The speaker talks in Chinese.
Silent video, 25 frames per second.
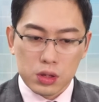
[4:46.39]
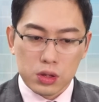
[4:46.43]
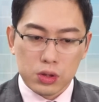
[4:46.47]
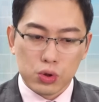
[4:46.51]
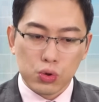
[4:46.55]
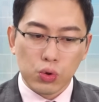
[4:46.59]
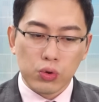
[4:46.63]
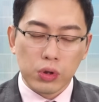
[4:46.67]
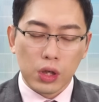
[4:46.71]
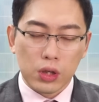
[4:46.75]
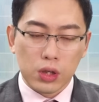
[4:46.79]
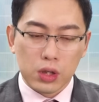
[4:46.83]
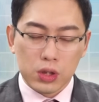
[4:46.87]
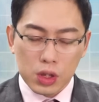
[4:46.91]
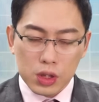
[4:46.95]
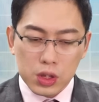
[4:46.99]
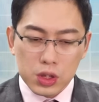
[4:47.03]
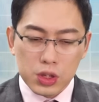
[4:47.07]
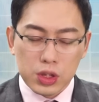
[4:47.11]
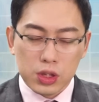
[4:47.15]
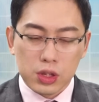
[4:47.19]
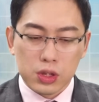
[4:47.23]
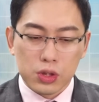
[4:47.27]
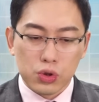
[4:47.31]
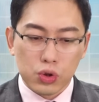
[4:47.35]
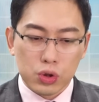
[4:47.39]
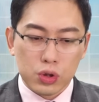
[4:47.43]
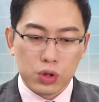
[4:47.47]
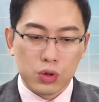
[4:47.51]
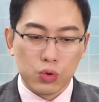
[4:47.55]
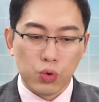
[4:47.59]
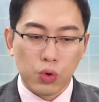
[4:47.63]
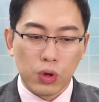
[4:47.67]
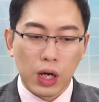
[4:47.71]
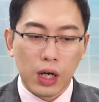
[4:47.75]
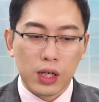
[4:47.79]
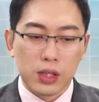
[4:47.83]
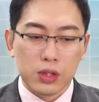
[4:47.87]
重要的提醒就是
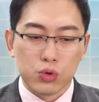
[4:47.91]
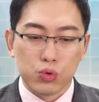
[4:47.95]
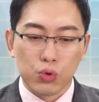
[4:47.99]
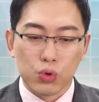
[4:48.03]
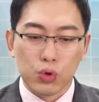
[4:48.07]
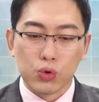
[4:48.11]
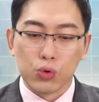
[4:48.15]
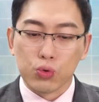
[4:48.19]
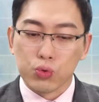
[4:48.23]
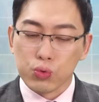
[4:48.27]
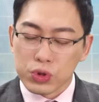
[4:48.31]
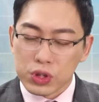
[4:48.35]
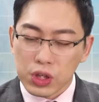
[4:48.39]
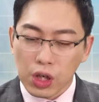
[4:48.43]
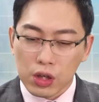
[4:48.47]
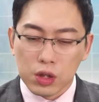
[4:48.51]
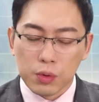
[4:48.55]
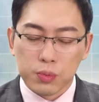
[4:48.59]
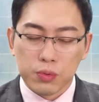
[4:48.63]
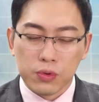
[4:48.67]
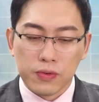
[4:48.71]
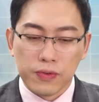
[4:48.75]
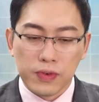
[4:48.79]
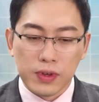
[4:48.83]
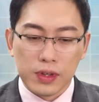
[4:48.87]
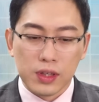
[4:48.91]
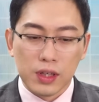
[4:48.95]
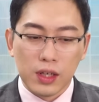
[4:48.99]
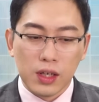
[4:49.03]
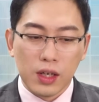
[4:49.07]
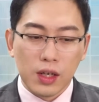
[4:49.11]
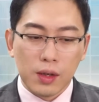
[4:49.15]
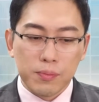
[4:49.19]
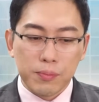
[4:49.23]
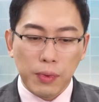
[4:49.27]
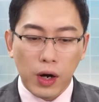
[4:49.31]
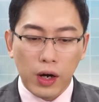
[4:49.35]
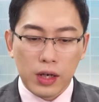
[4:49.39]
我刚刚说苦笑的部分，
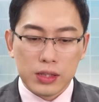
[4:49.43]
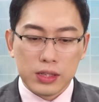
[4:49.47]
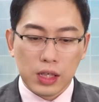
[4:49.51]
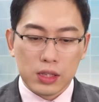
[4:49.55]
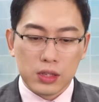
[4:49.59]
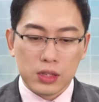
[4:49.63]
包含像